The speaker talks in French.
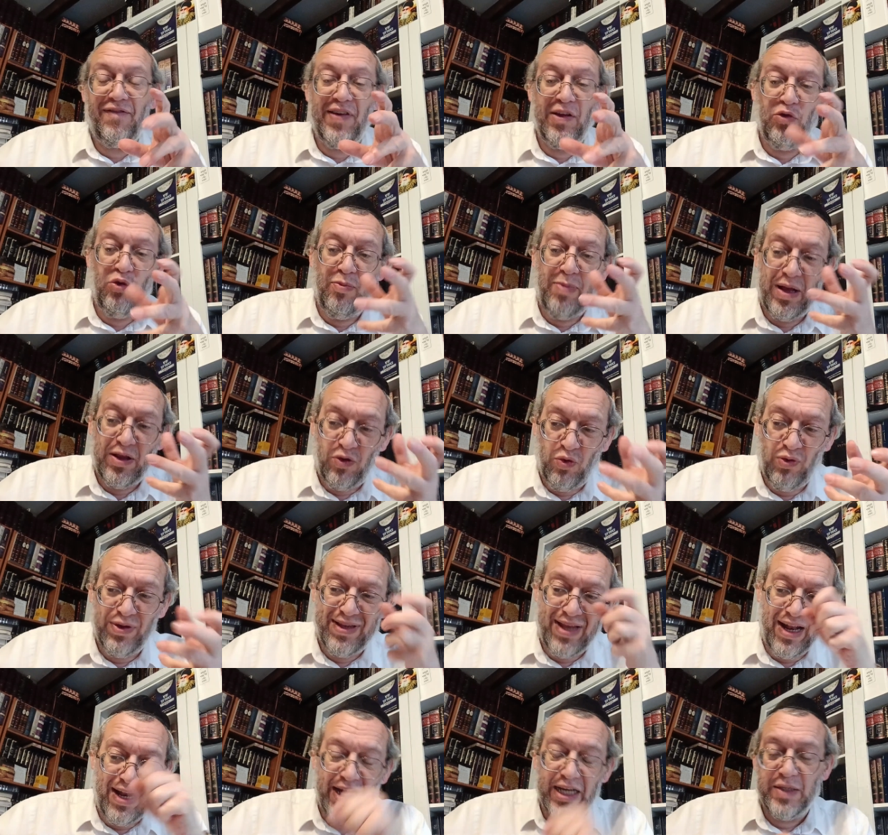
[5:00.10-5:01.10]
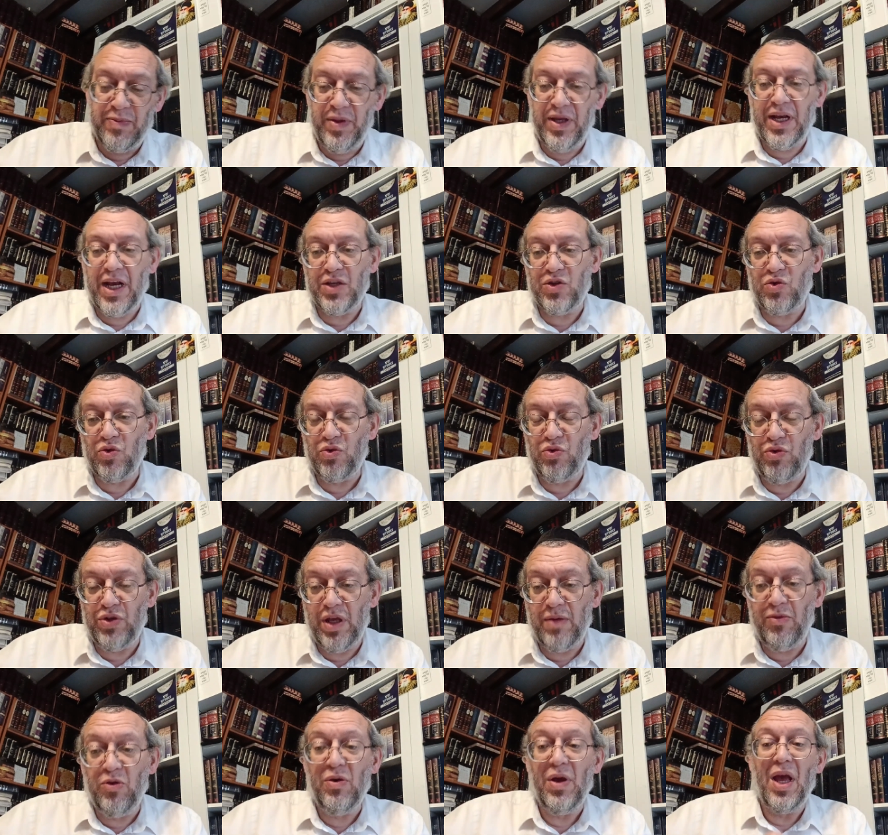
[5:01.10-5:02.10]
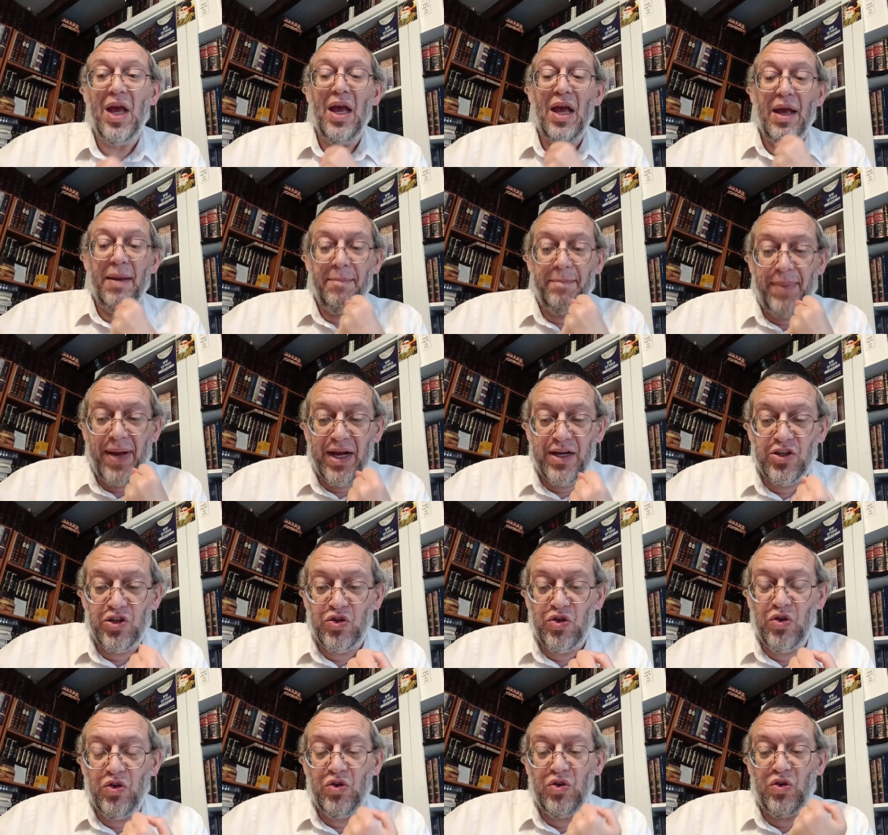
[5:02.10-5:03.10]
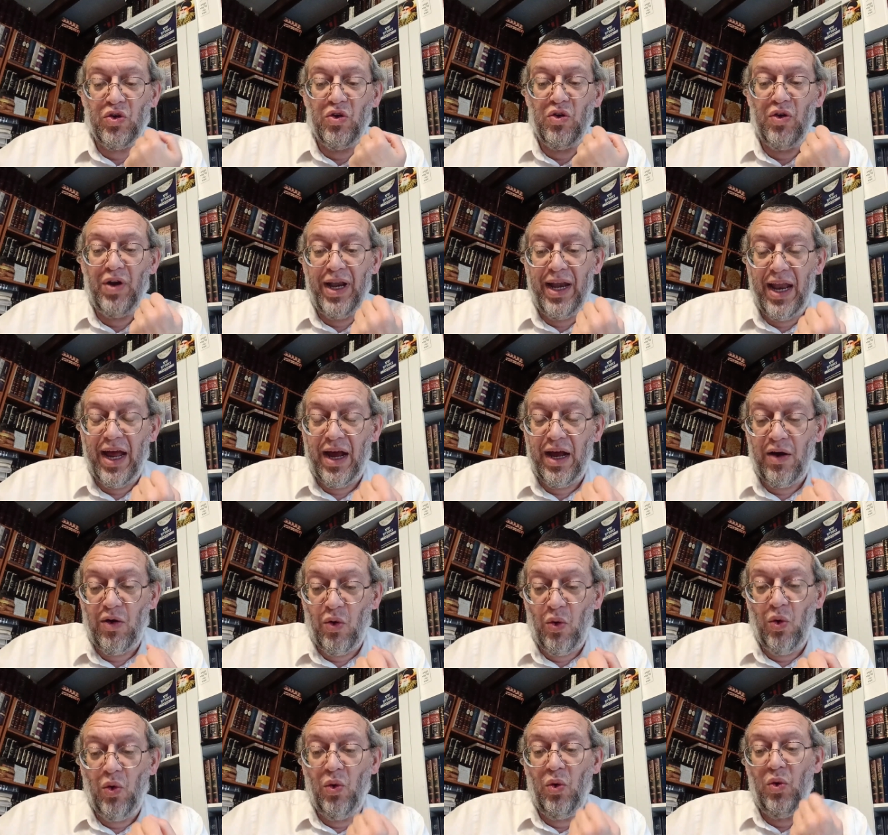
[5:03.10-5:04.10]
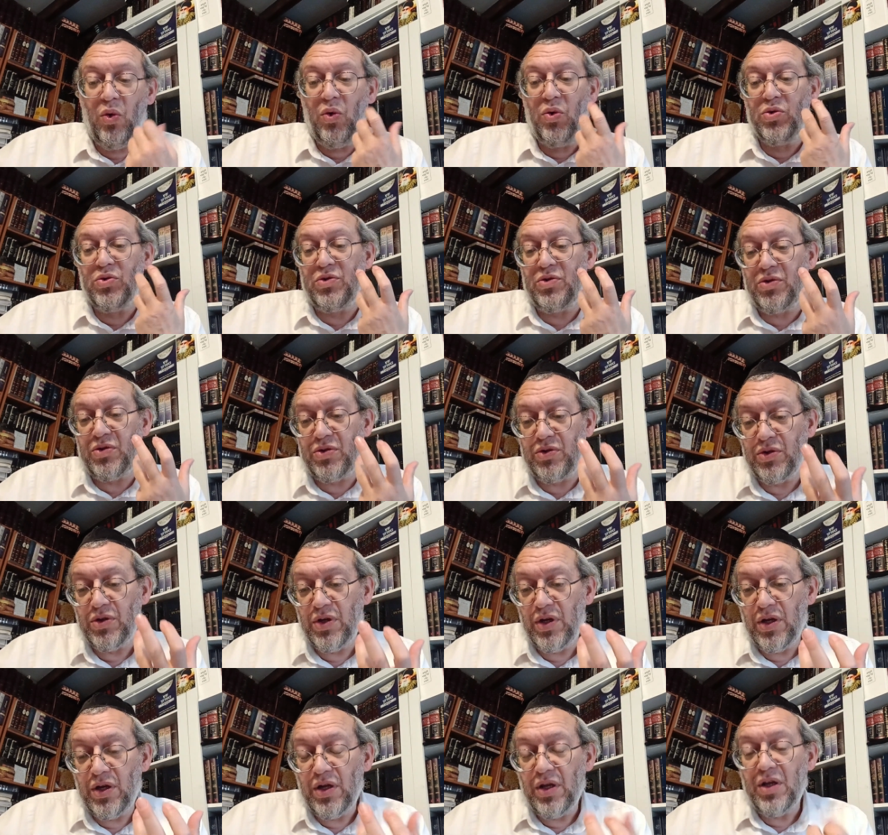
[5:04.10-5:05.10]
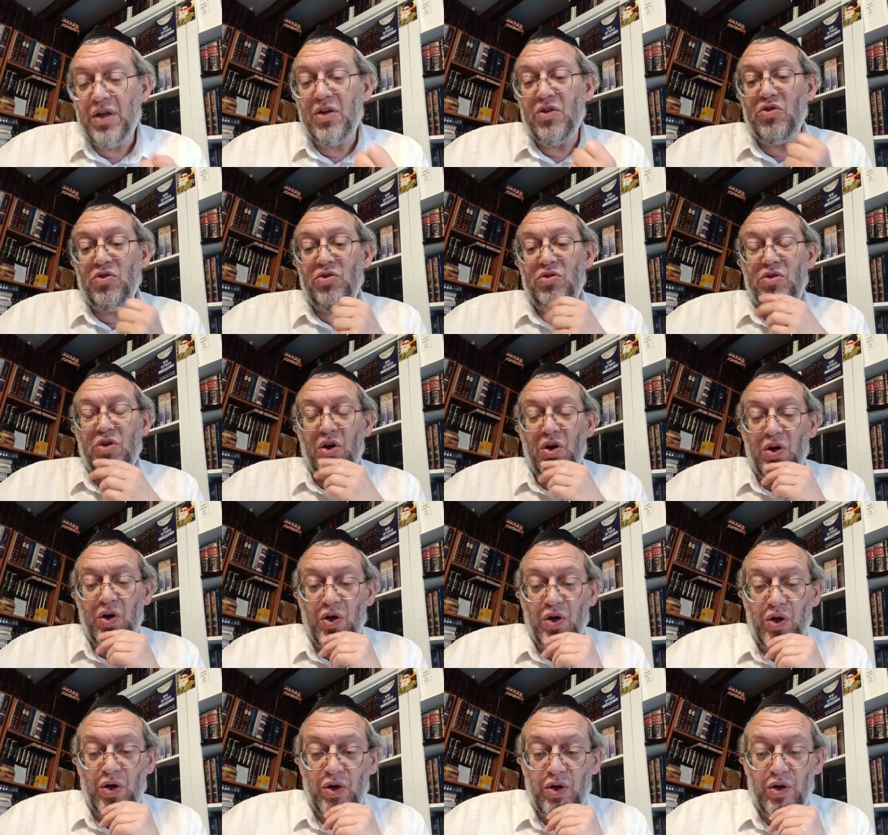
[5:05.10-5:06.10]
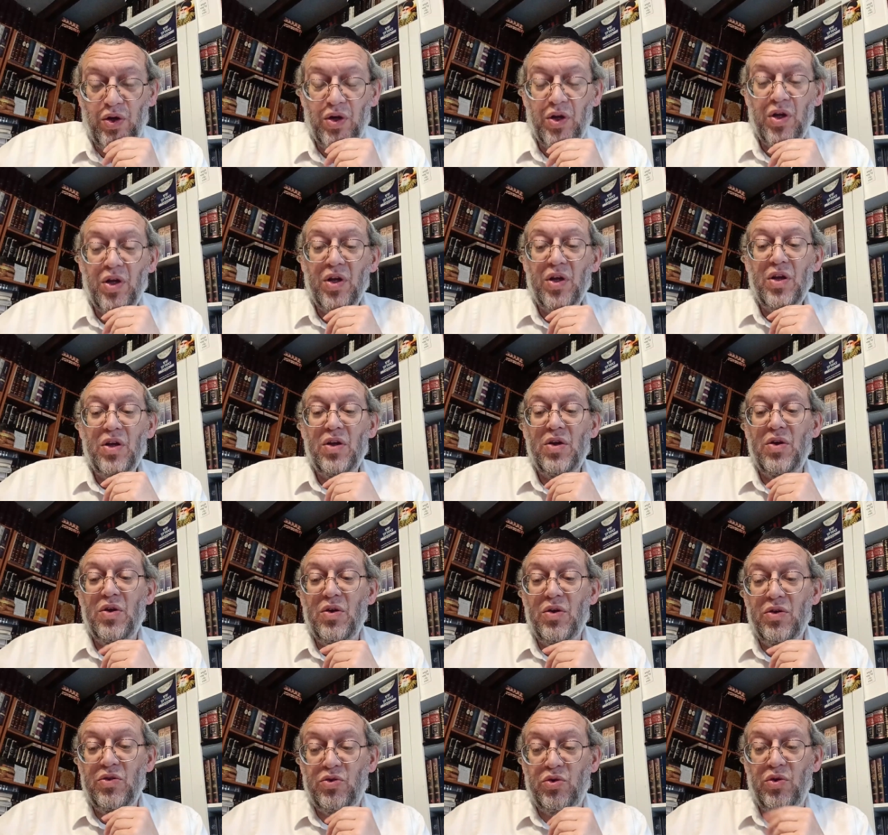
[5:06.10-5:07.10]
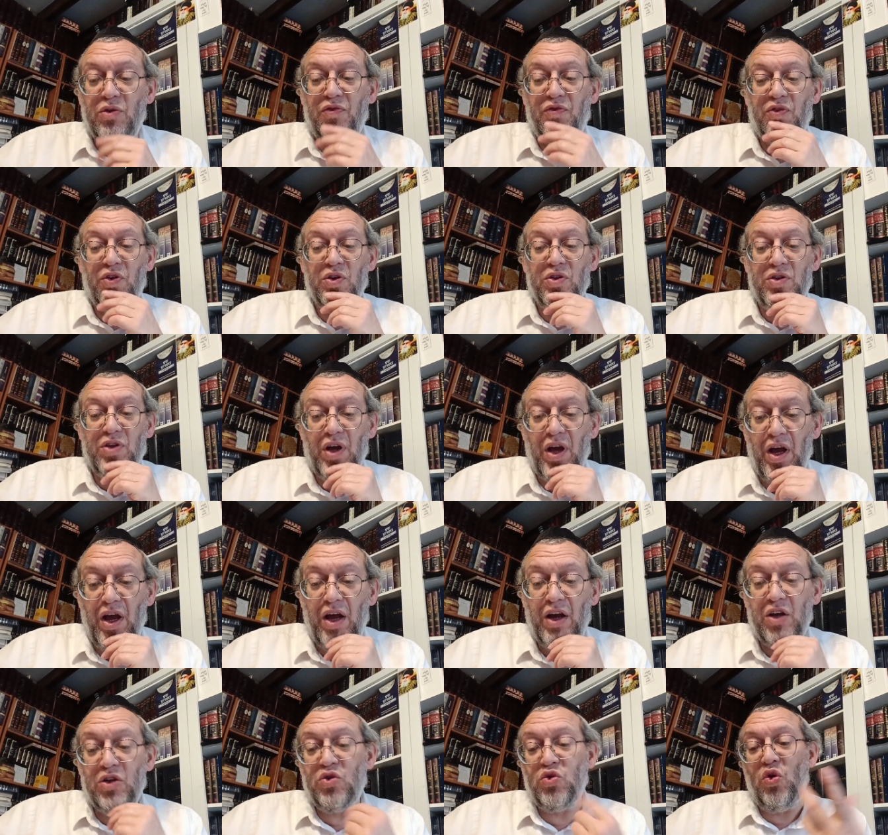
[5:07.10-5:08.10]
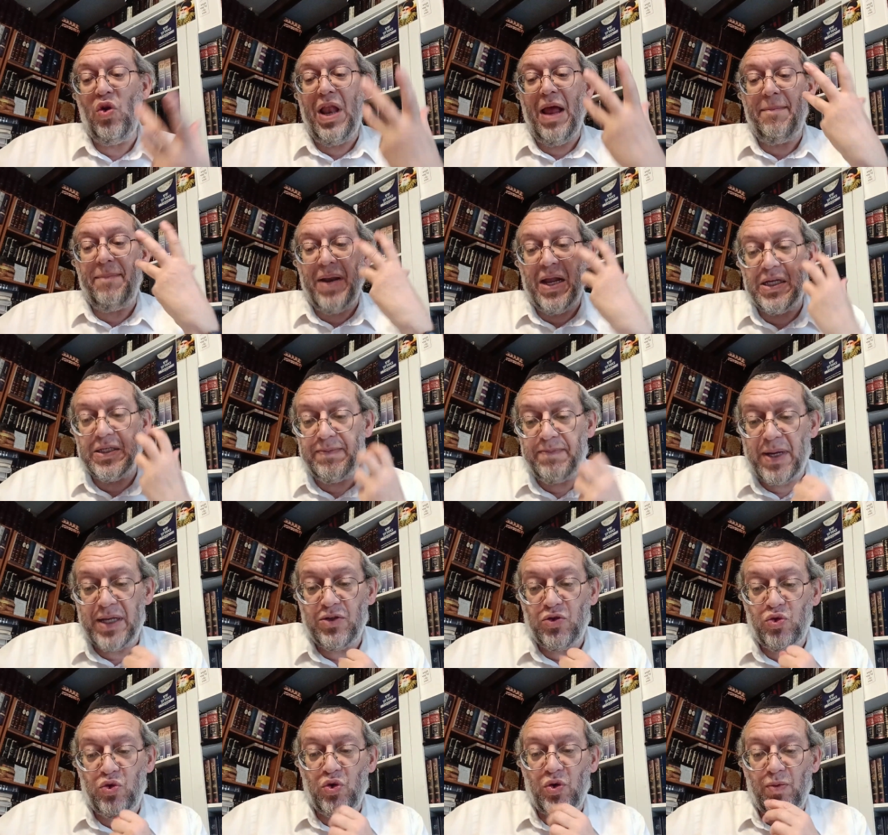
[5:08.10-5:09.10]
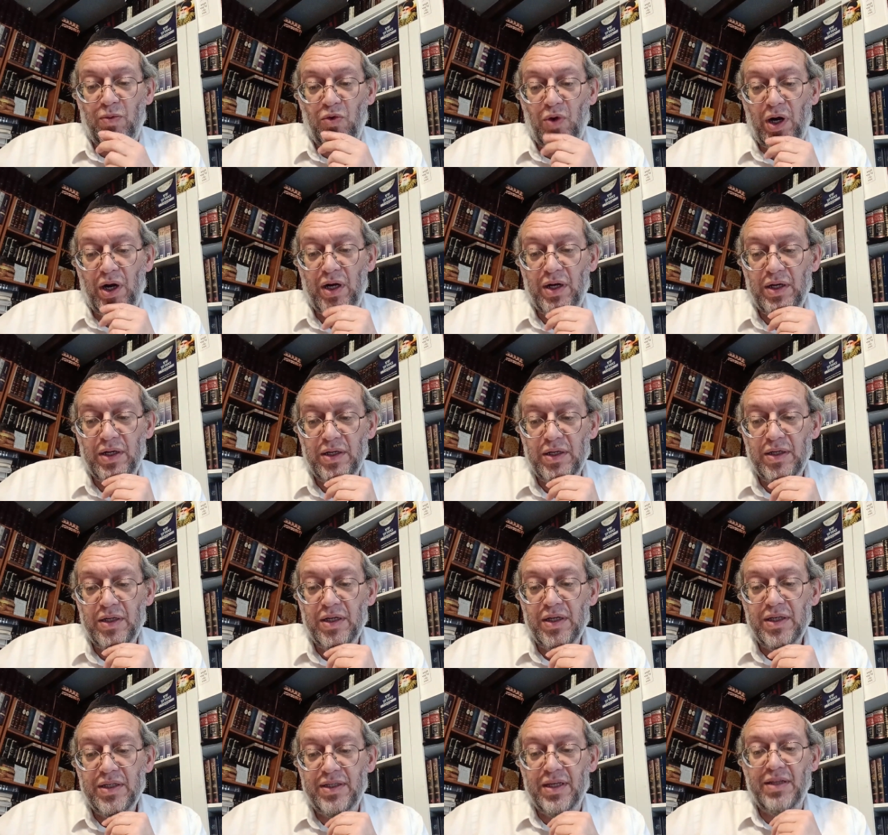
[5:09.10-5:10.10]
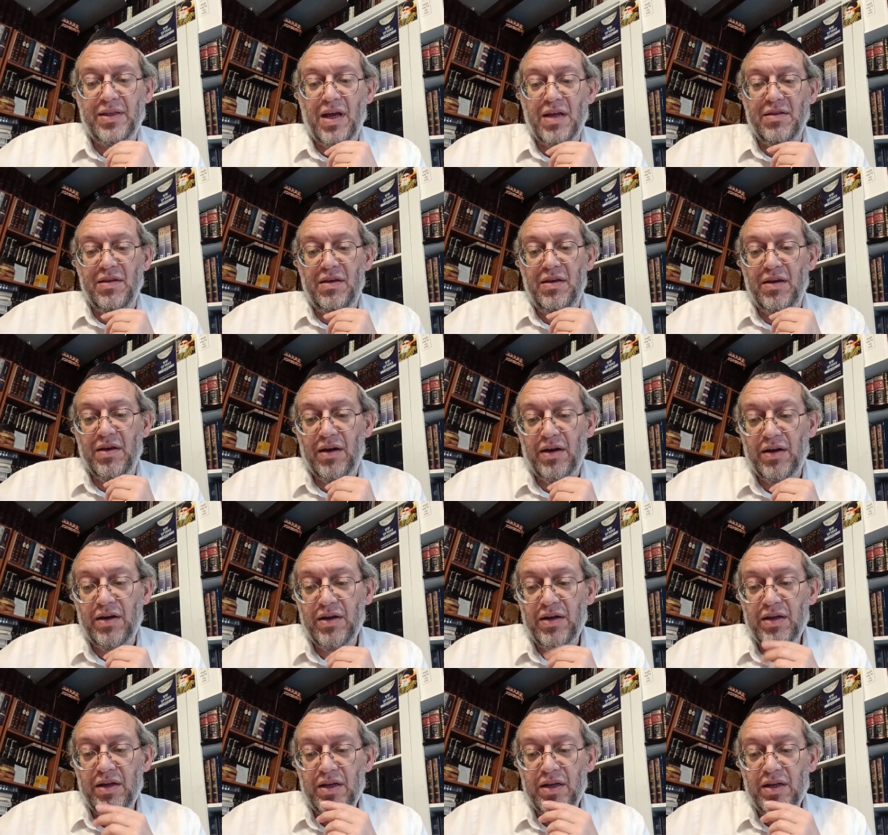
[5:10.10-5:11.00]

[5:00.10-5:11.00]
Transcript: fin du passouk, c'est l'explication du début, parce que la honte de, euh, du fauteur, tu ne la places pas sur moi. C'est-à-dire,